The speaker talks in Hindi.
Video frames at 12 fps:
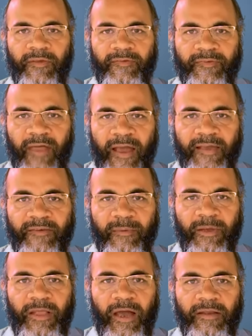स्थायी
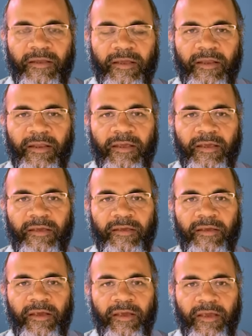समाधान के लिए
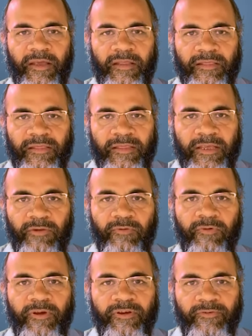इन
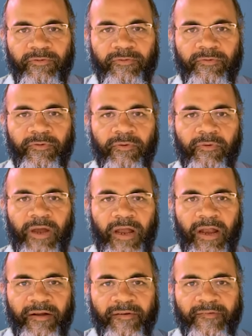तीनों इश्यूज को
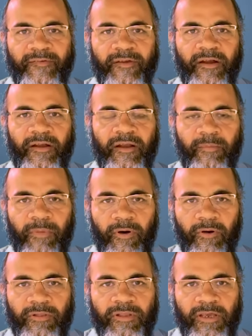एड्रेस करना
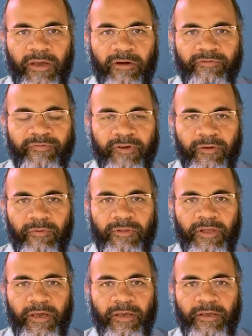बहुत ही आवश्यक
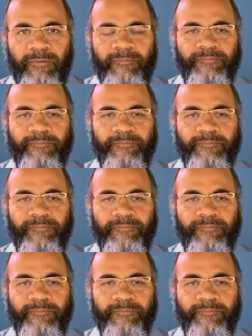होता है